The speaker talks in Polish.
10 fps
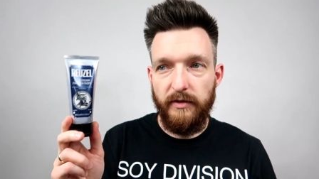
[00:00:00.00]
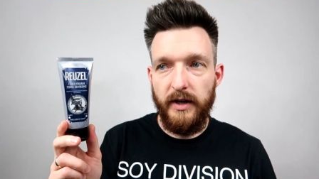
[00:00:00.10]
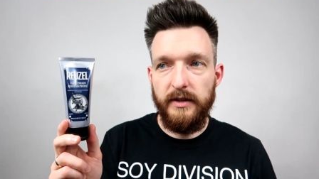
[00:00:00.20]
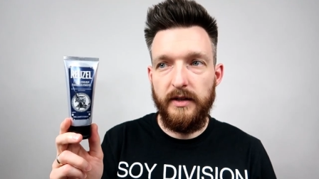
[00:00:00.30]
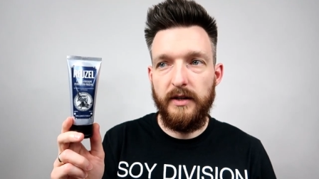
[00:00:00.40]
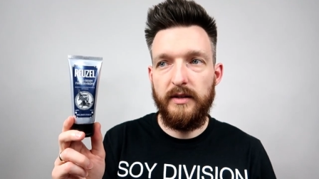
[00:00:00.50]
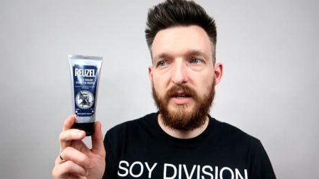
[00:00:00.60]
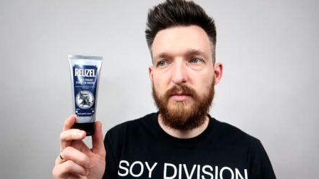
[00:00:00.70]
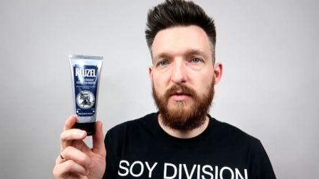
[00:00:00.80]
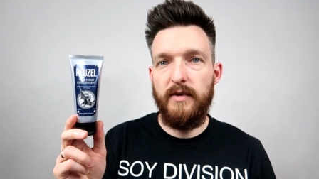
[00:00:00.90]
fajna
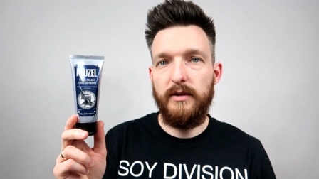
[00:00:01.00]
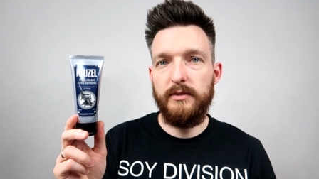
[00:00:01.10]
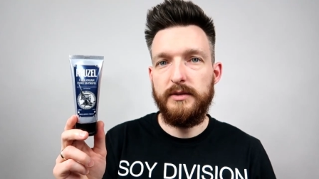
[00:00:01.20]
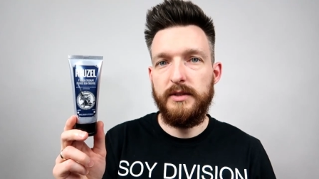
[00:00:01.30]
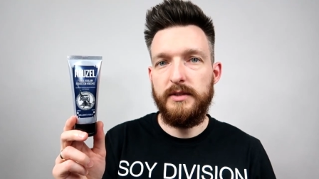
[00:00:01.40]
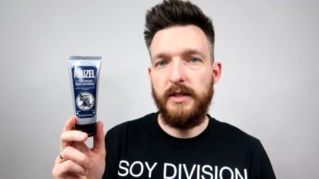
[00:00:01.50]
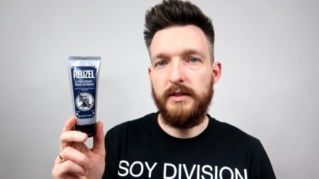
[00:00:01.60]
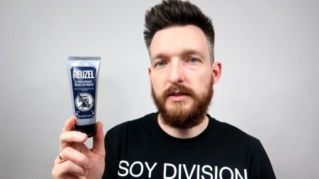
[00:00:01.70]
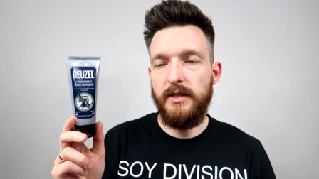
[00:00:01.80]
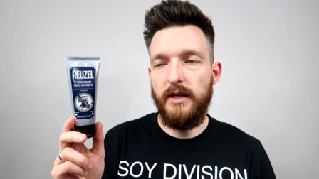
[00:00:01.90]
kremowa
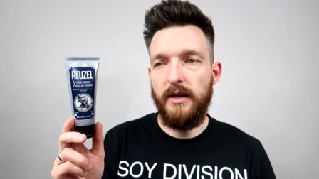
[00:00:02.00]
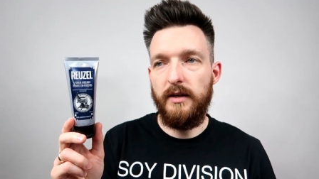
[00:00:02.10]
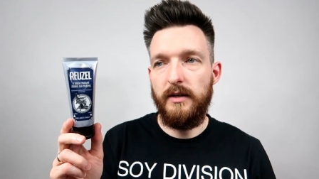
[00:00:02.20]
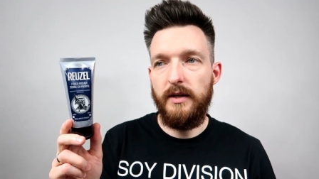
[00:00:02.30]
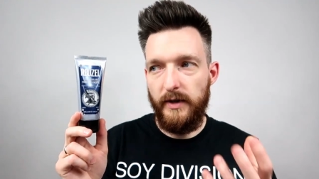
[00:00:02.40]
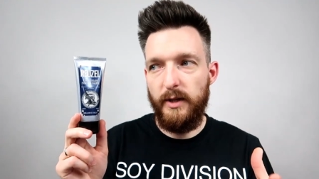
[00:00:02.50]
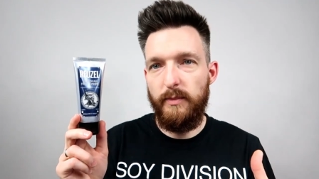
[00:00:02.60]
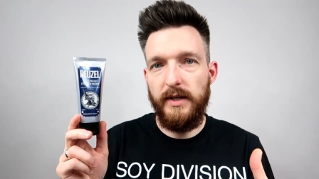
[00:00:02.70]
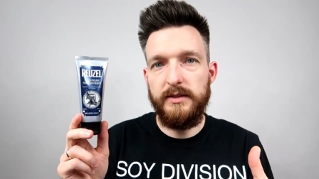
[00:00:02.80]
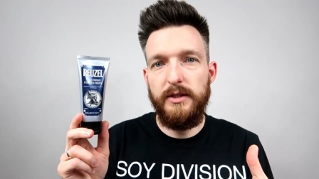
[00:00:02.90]
konsystencja, fajna
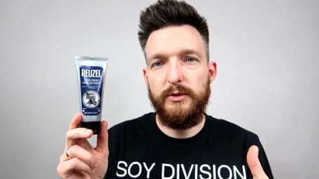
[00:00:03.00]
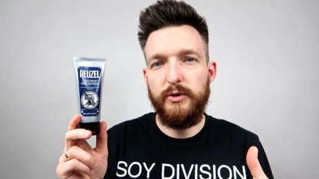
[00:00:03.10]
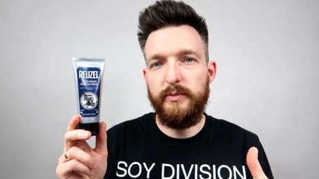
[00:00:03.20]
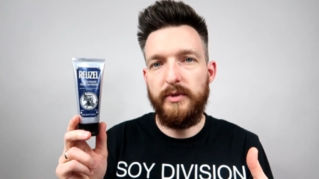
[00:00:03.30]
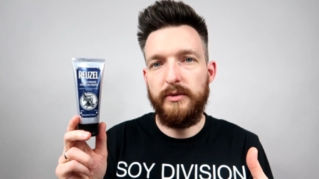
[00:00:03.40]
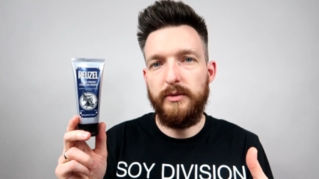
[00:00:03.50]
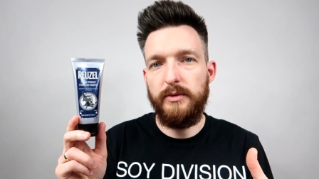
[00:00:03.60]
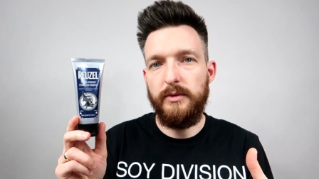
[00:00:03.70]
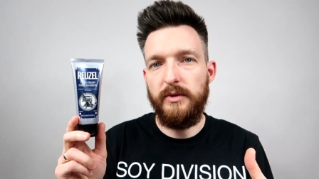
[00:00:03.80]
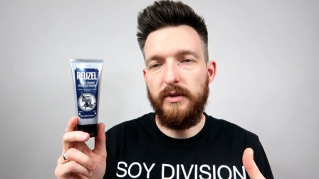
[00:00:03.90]
plastyczność
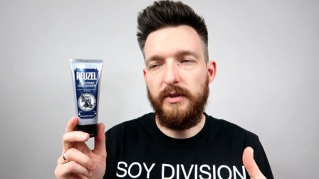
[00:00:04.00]
produktu.